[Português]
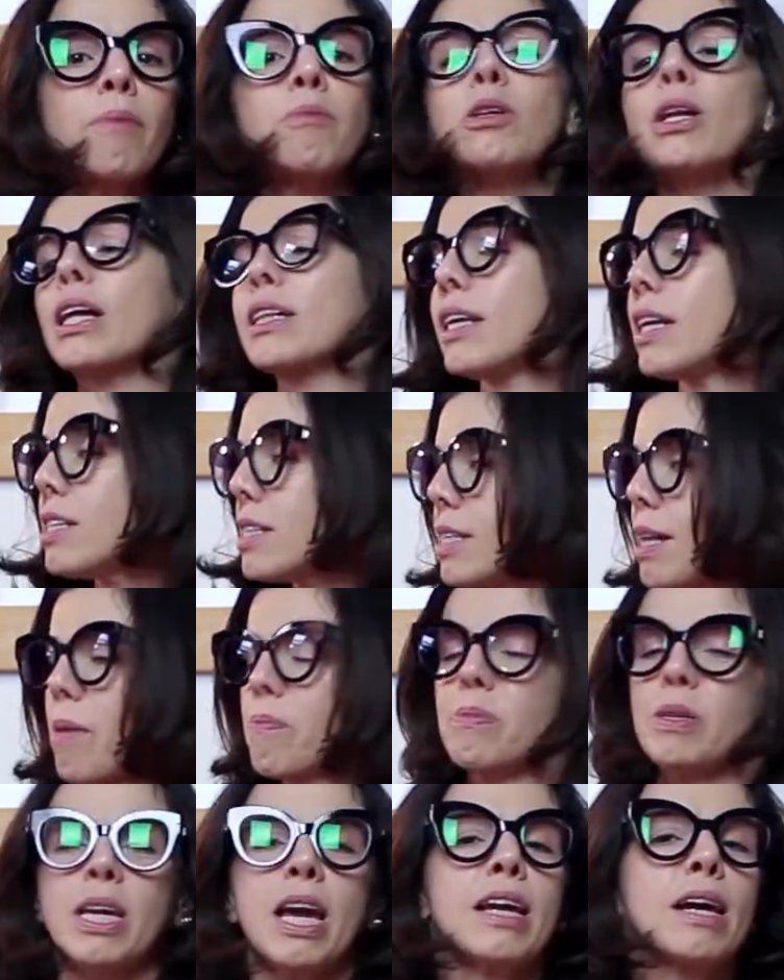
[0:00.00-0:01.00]
A mulher dele
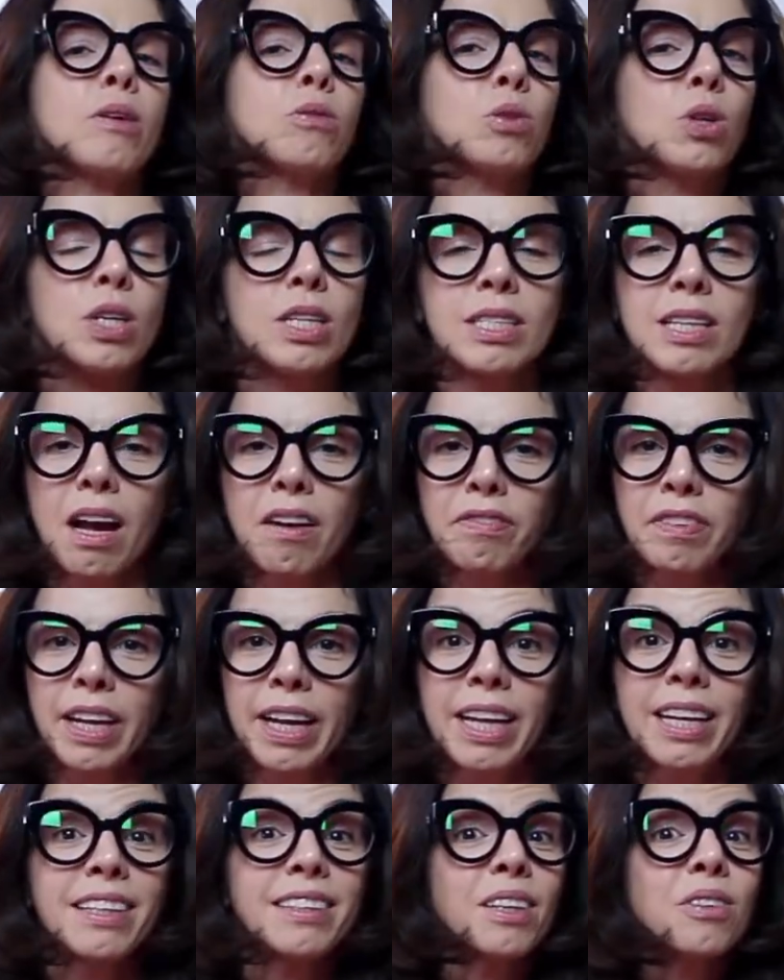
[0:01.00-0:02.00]
sabia e
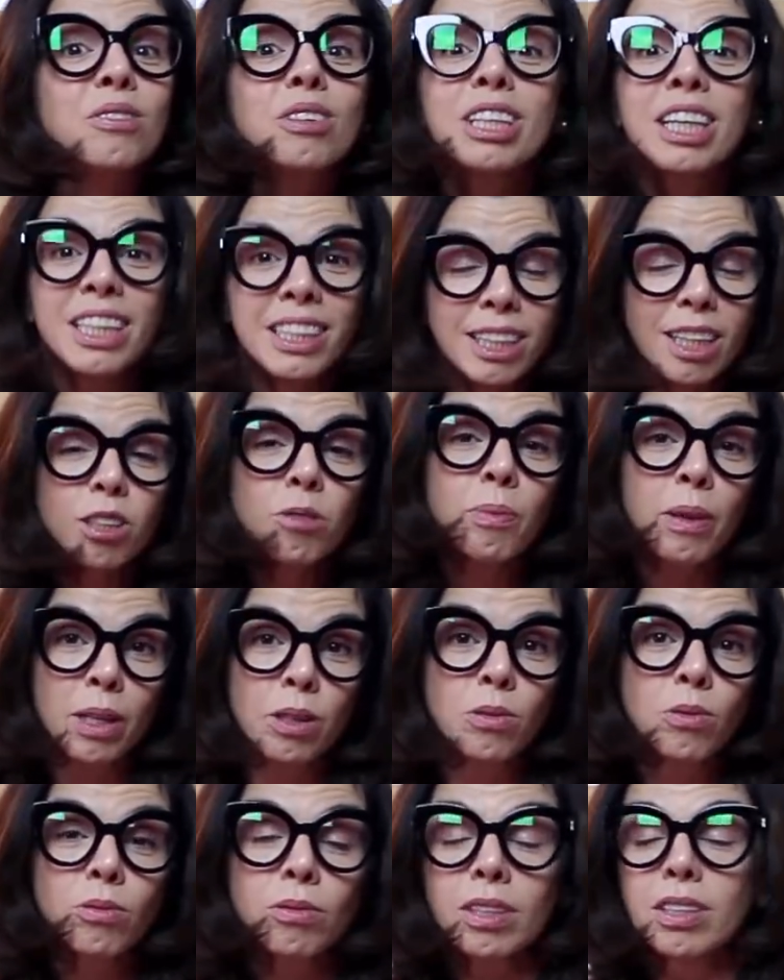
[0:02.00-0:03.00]
autorizava ele? São tantas
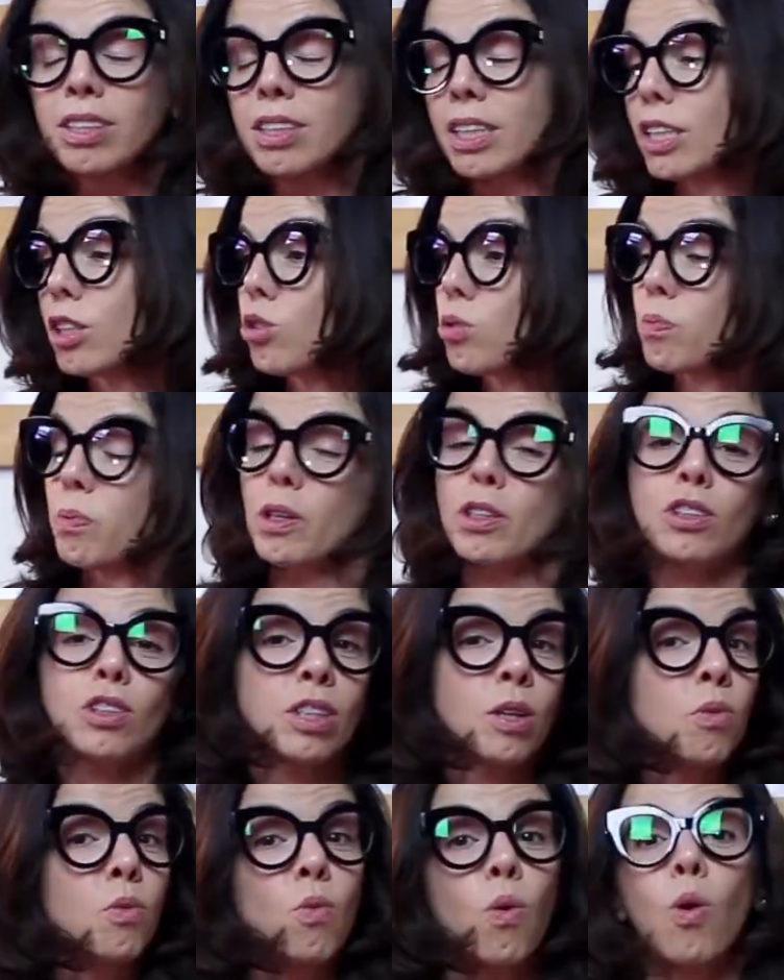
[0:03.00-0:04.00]
perguntas que isso pode
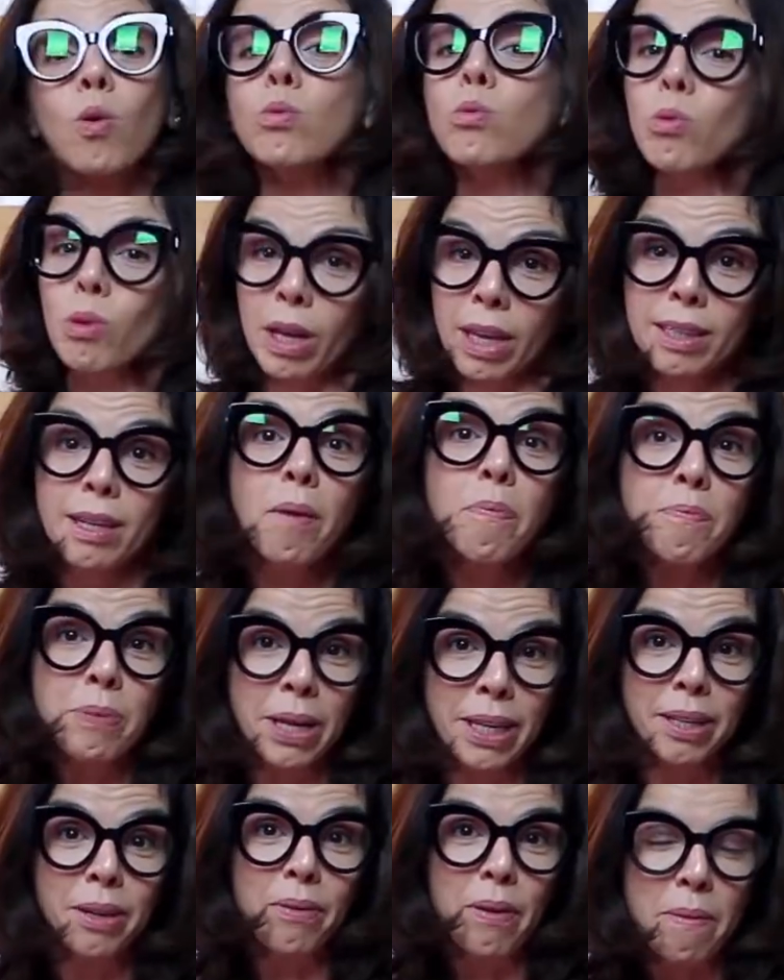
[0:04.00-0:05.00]
ser um outro que da
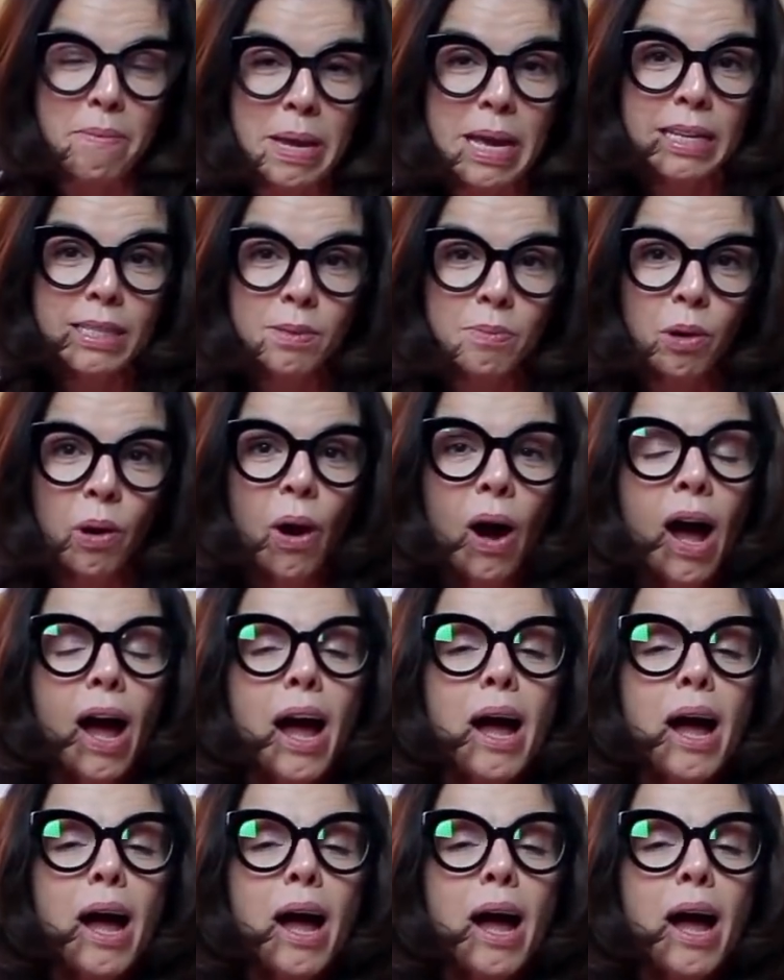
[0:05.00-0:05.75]
P, não é mesmo?